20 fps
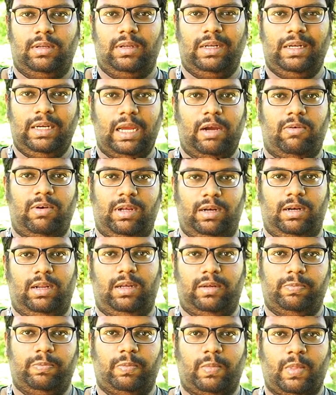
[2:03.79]
இந்தியாவில்
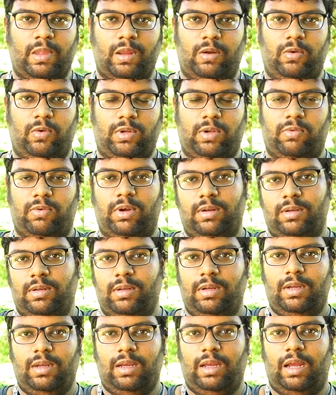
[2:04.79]
இல்லை ஓகேவா
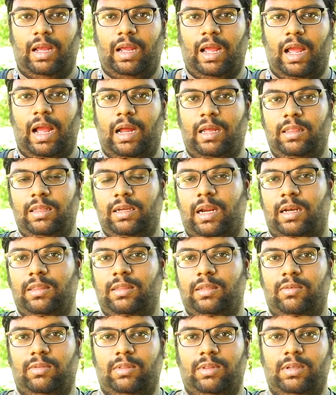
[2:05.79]

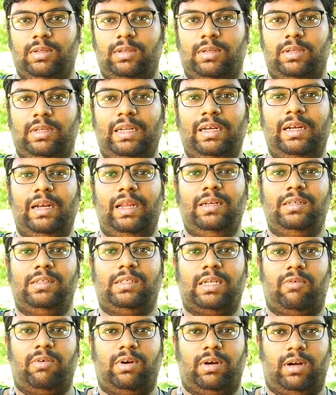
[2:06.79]
அதுக்கடுத்து வந்து இன்லைன்
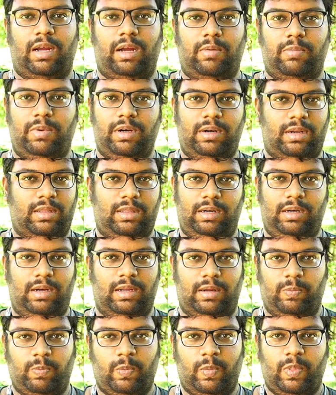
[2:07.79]
செவன் அப்படின்றது இல்லை